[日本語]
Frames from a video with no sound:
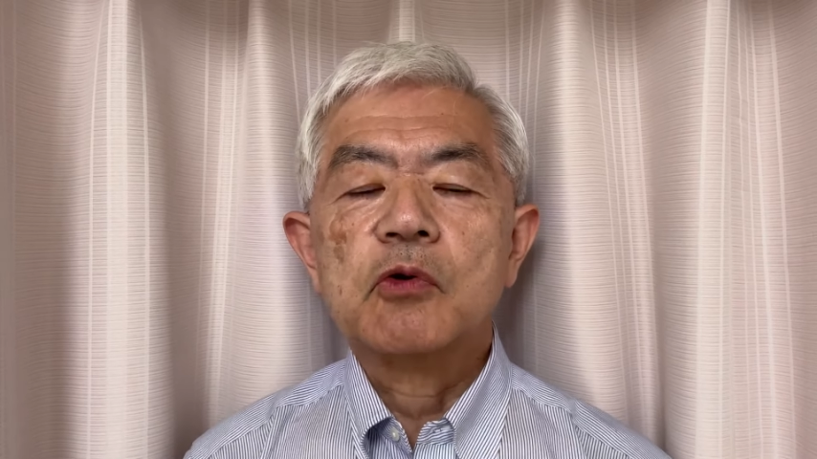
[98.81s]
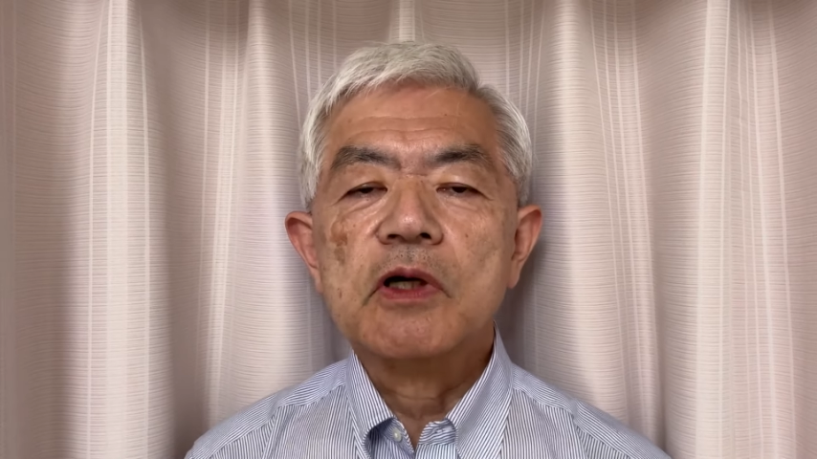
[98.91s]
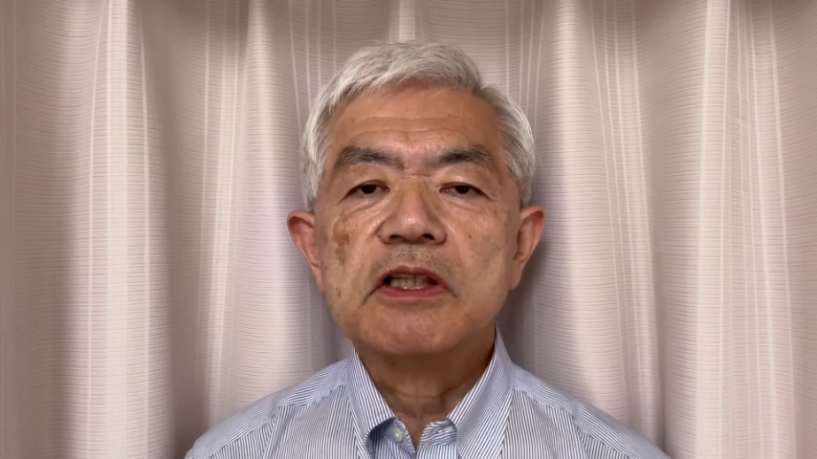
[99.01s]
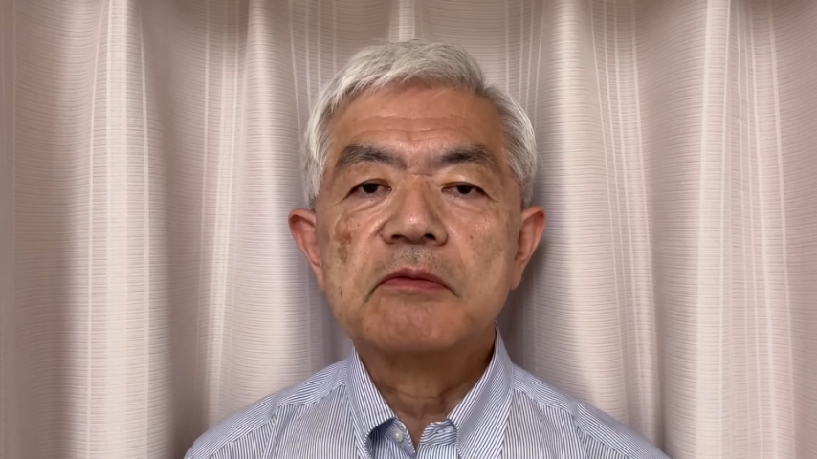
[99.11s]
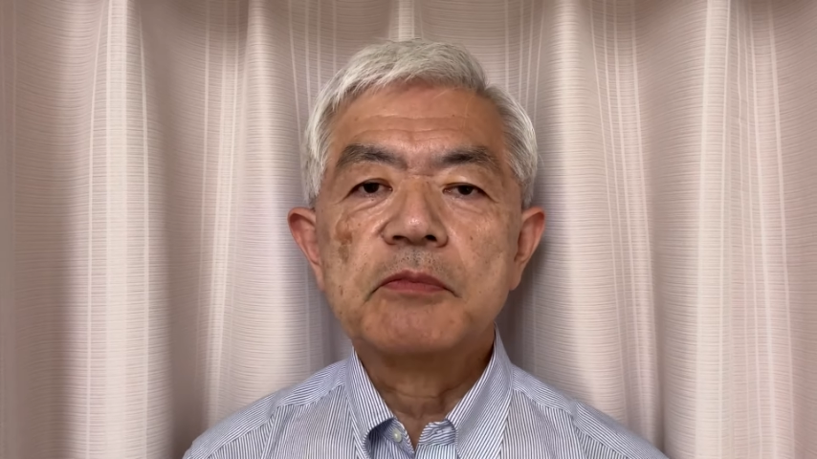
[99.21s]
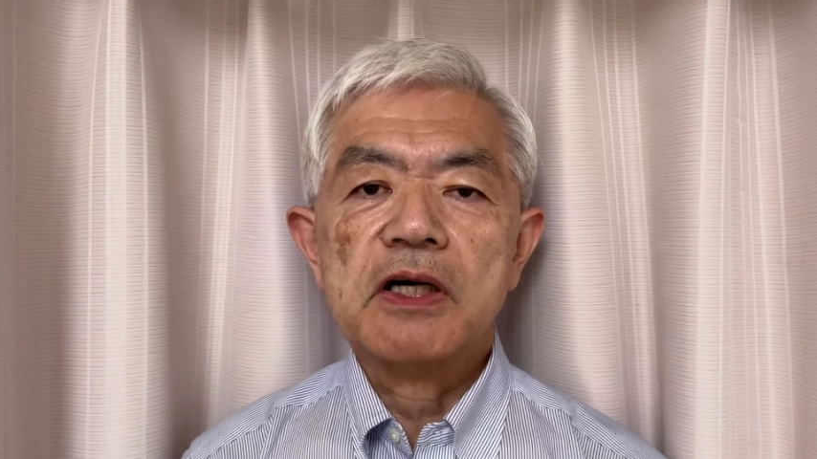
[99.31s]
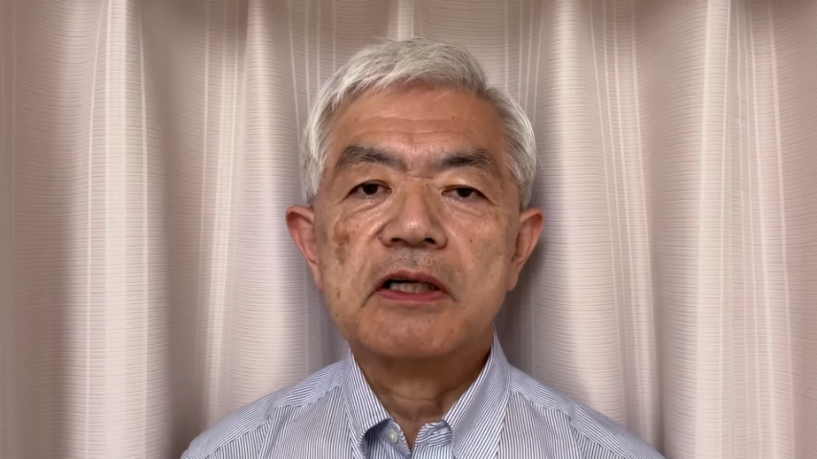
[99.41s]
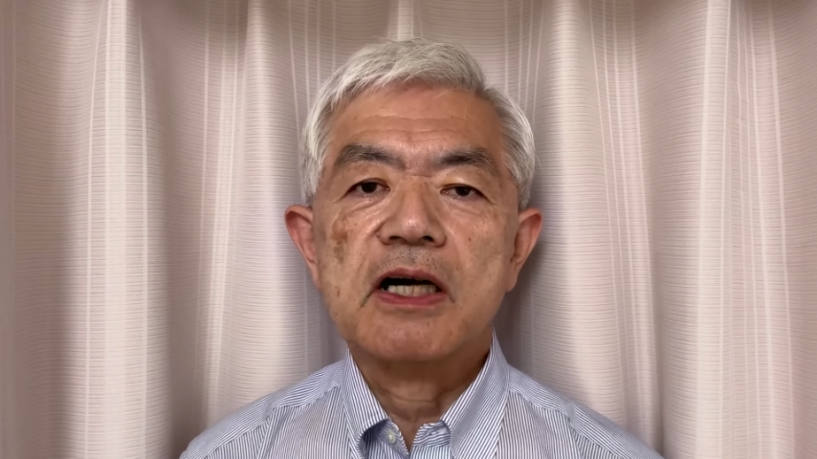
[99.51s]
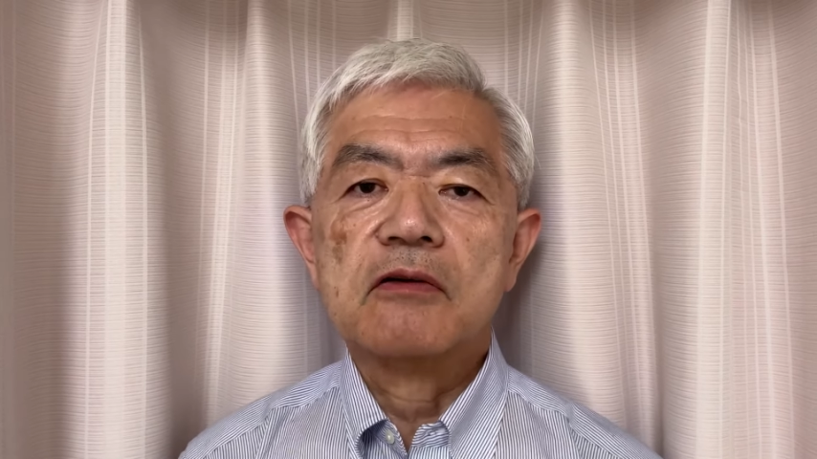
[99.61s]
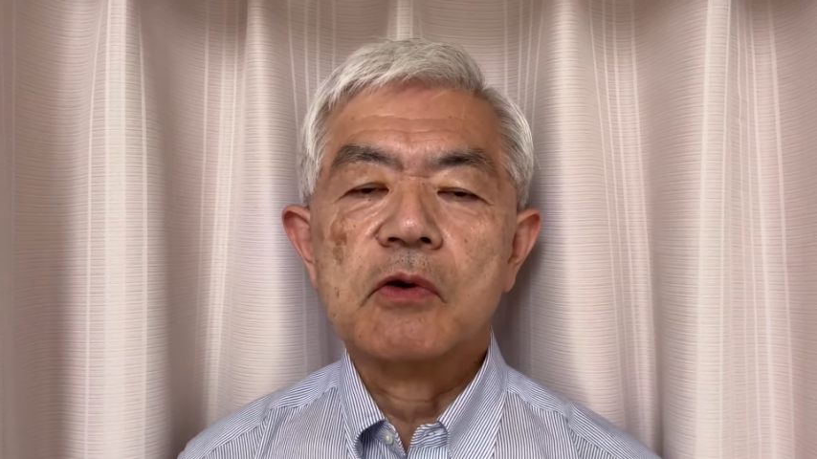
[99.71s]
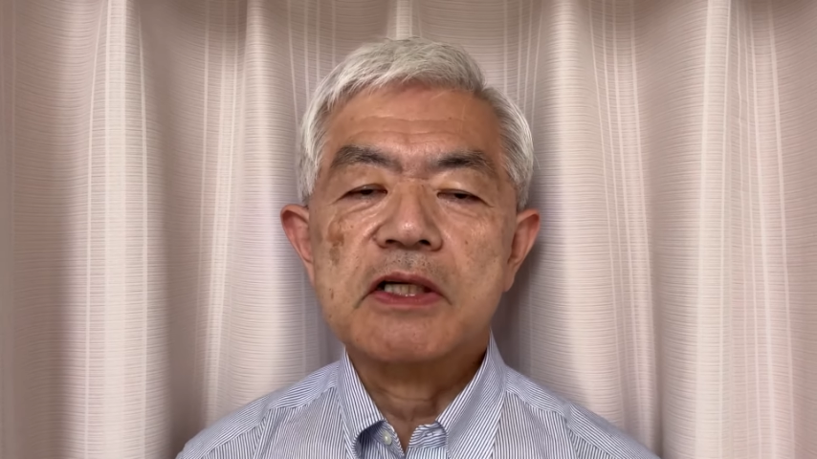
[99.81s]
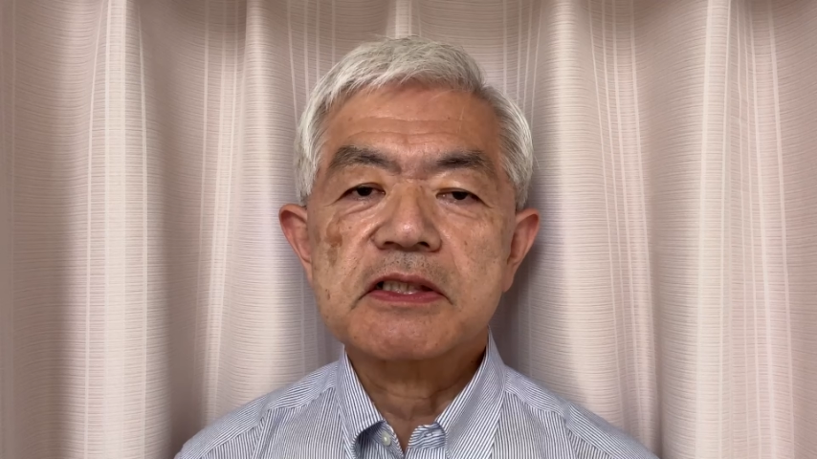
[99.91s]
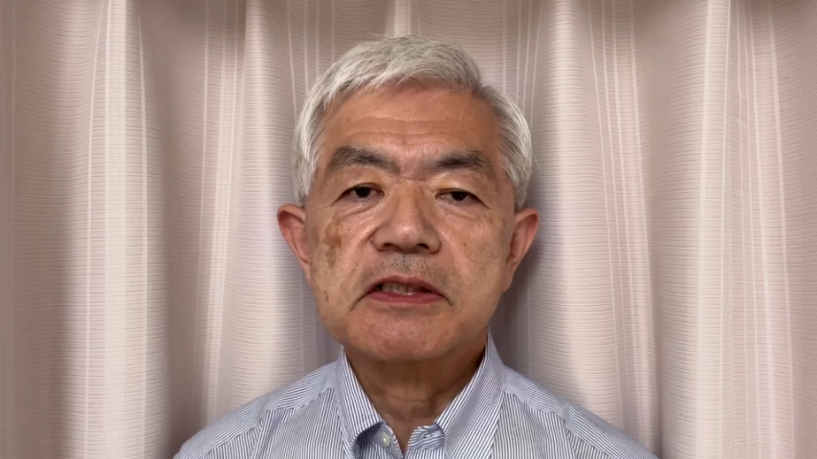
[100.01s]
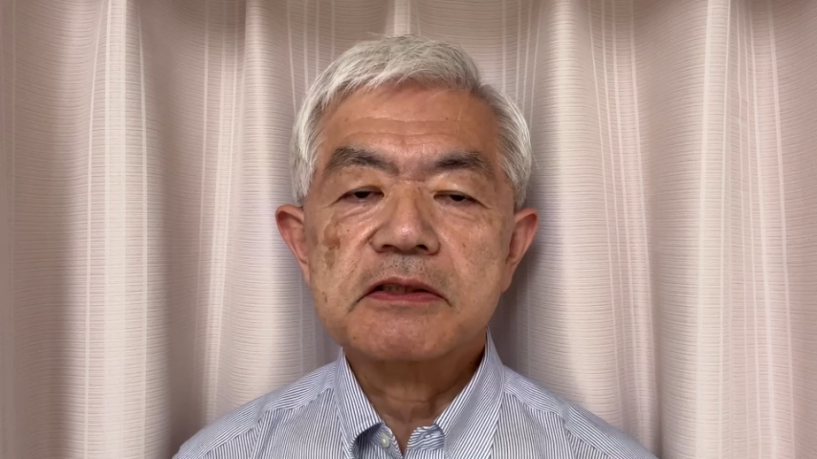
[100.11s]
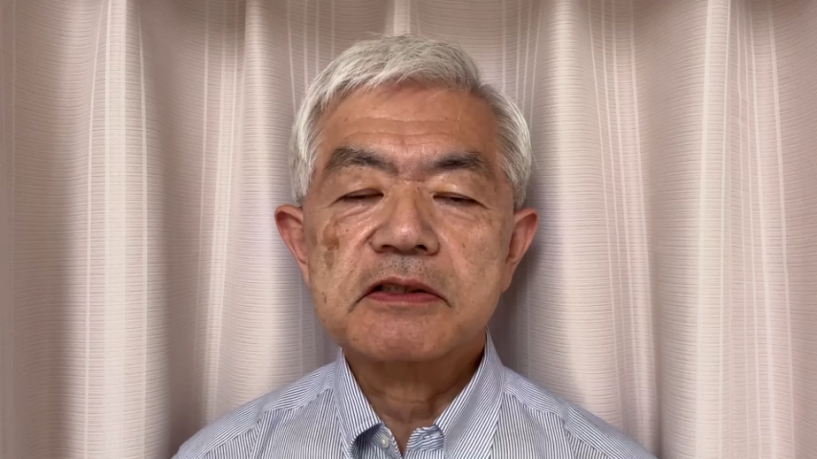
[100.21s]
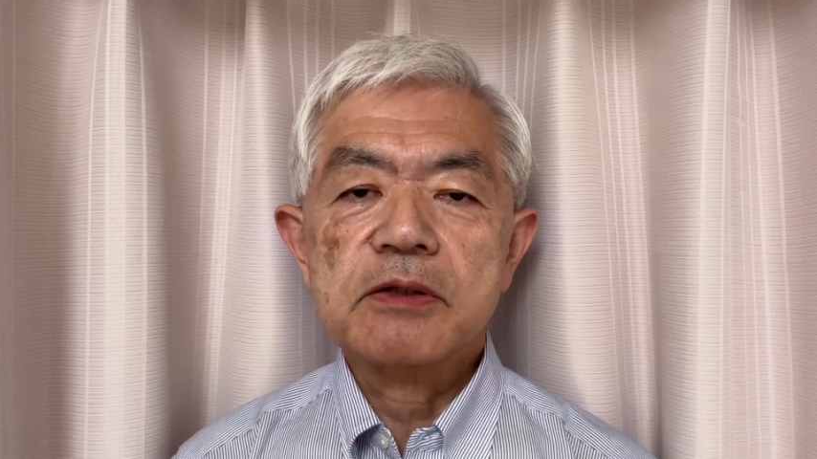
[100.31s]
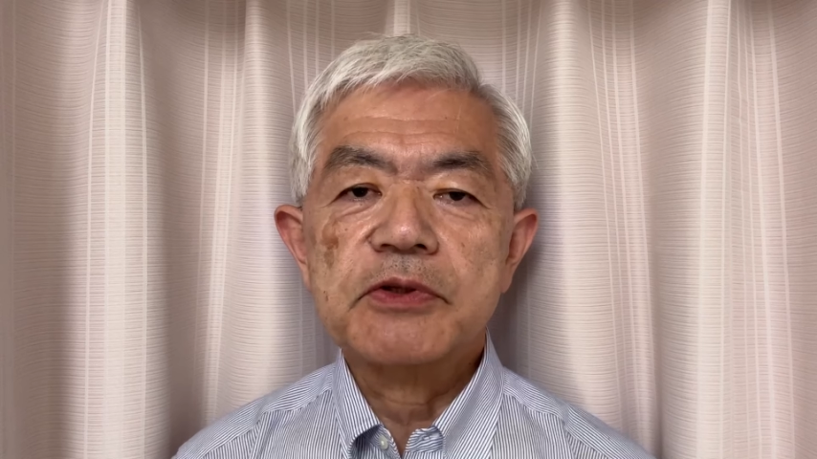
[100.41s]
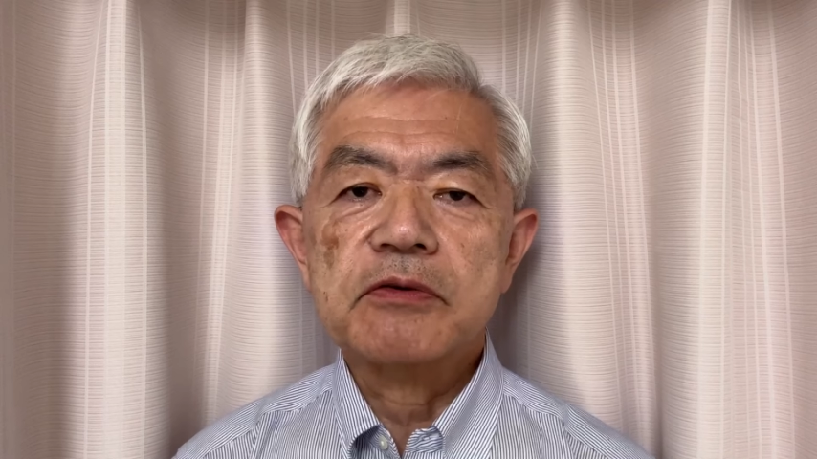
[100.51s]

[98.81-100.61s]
え妨害電波を発信するため